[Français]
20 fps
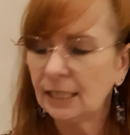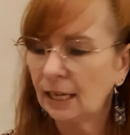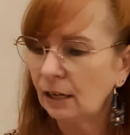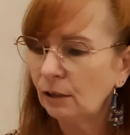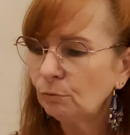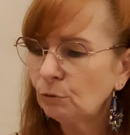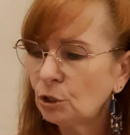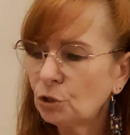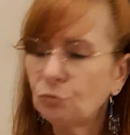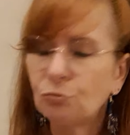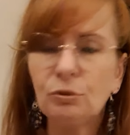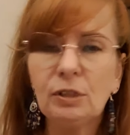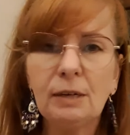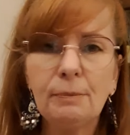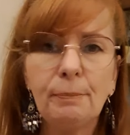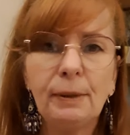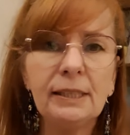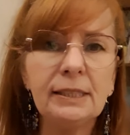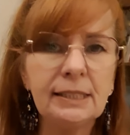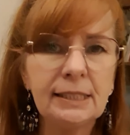Hein. Moi, je ne vous l'ai
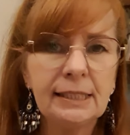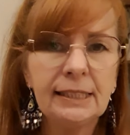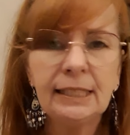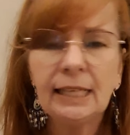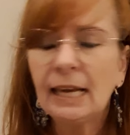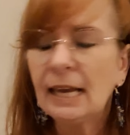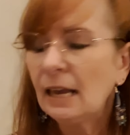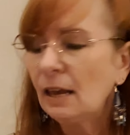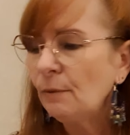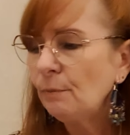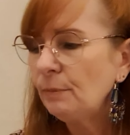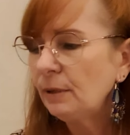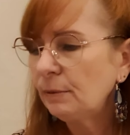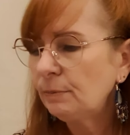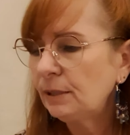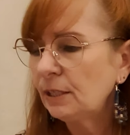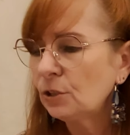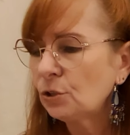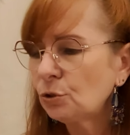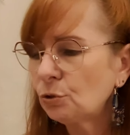pas dit, mais
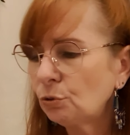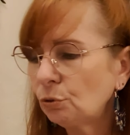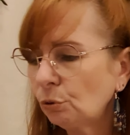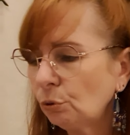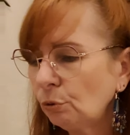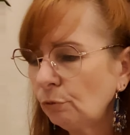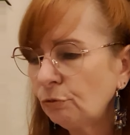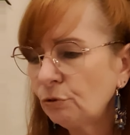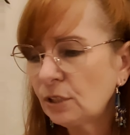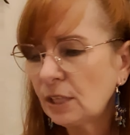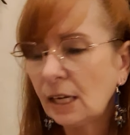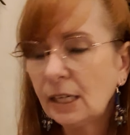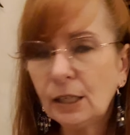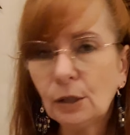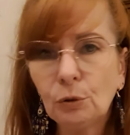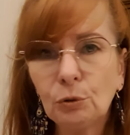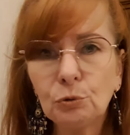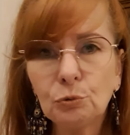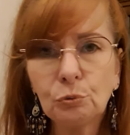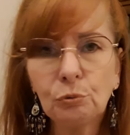bien sûr, vous allez
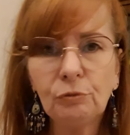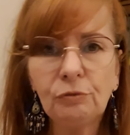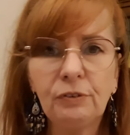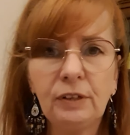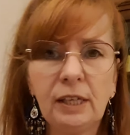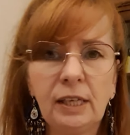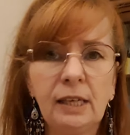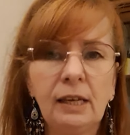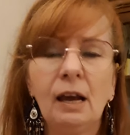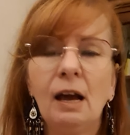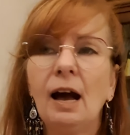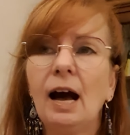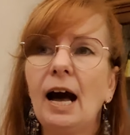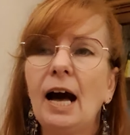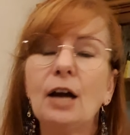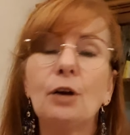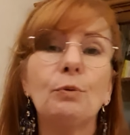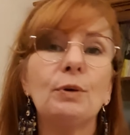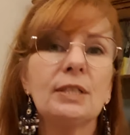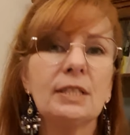retrouver
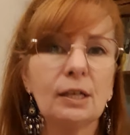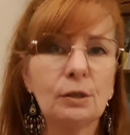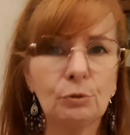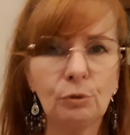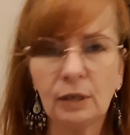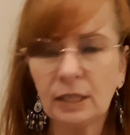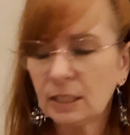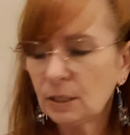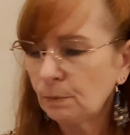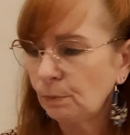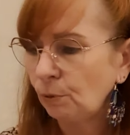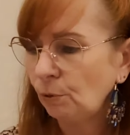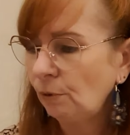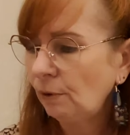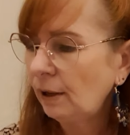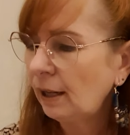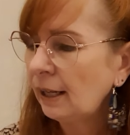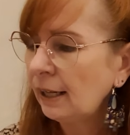à quoi ça correspond.